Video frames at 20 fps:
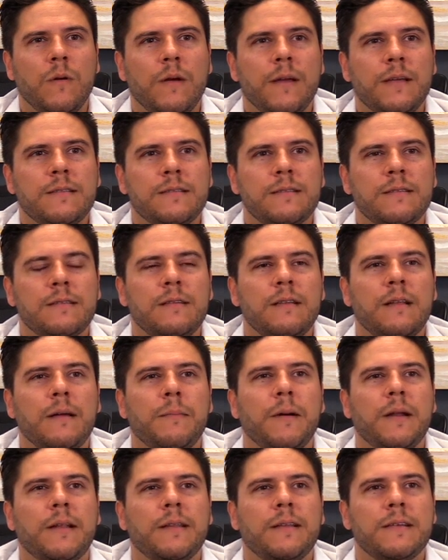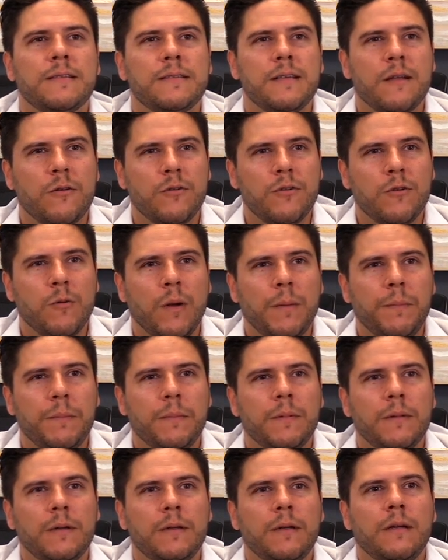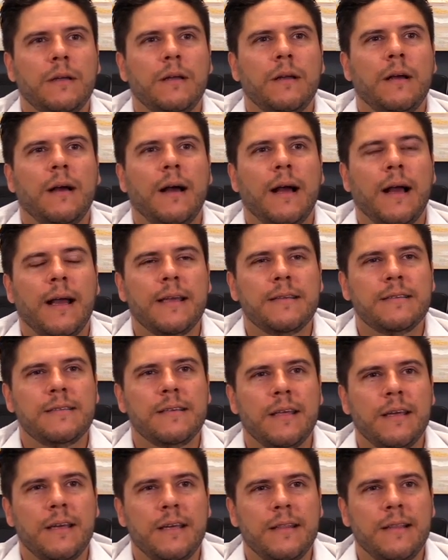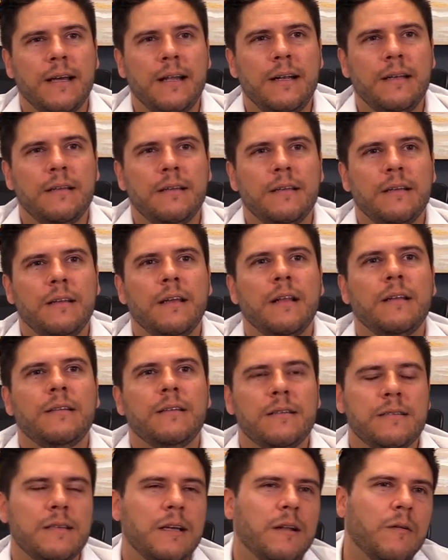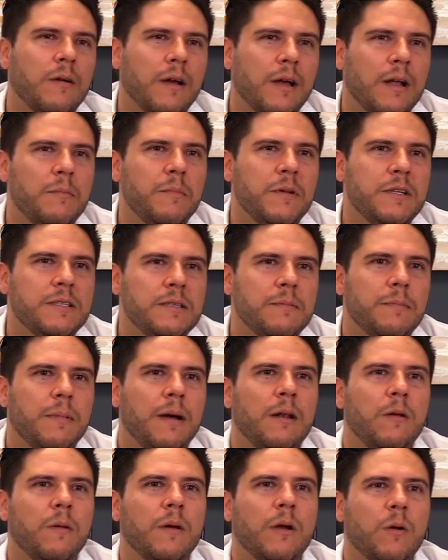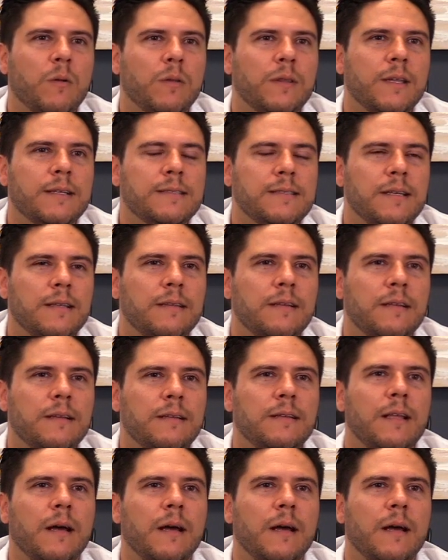es la parte de desarrollo web, agencia digital y el tercero, que es el principal, lo de contact center.